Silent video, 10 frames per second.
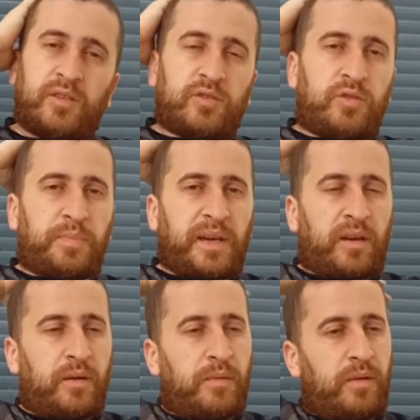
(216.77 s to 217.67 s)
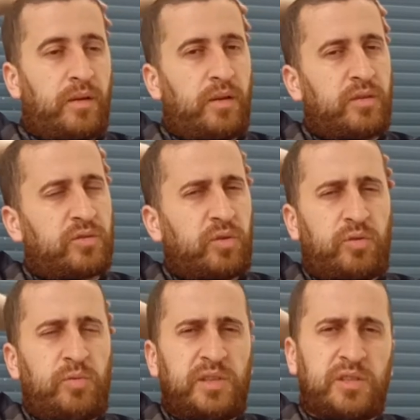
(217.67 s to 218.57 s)
Super
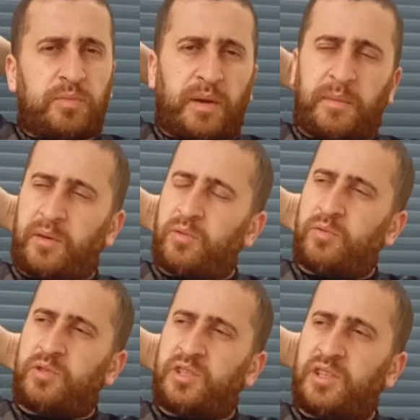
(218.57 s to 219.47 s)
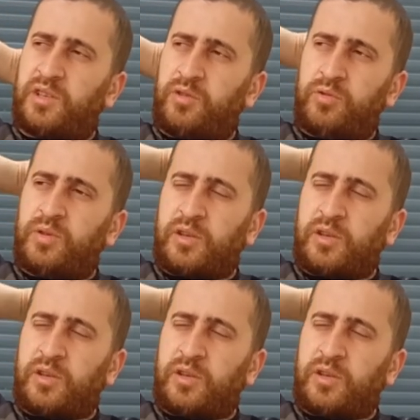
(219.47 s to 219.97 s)
Truc Luigi, Super Mario Luigi U,